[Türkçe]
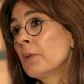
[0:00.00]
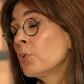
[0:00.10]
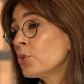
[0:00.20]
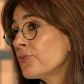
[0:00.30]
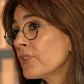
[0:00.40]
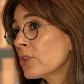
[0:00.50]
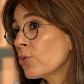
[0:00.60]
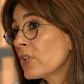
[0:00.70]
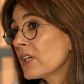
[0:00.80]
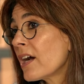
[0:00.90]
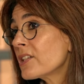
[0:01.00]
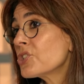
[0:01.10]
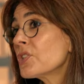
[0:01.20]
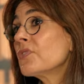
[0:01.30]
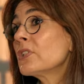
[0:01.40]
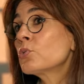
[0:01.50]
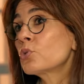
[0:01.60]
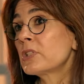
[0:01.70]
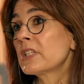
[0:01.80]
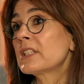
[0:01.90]
Polifenoller ayrıca
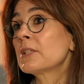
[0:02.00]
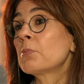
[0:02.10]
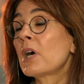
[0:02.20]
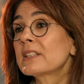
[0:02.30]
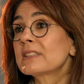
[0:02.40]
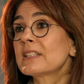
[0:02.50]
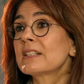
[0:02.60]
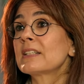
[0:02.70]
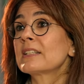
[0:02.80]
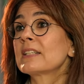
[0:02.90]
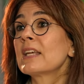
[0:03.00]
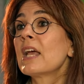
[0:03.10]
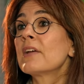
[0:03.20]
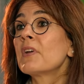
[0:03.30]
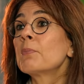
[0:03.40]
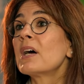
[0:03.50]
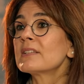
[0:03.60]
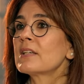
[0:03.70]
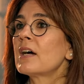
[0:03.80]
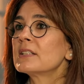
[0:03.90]
virüsleri, bakterileri ve
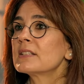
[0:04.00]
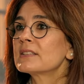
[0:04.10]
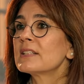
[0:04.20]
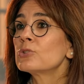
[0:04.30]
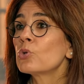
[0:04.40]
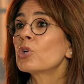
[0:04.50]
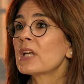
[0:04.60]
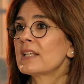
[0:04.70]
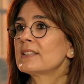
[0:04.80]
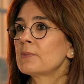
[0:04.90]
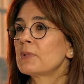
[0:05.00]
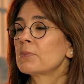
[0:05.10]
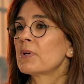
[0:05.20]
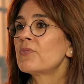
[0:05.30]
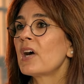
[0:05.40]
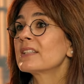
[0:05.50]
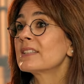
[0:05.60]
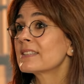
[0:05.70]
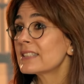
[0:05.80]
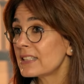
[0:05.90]
mantarları da yok edebilme faydası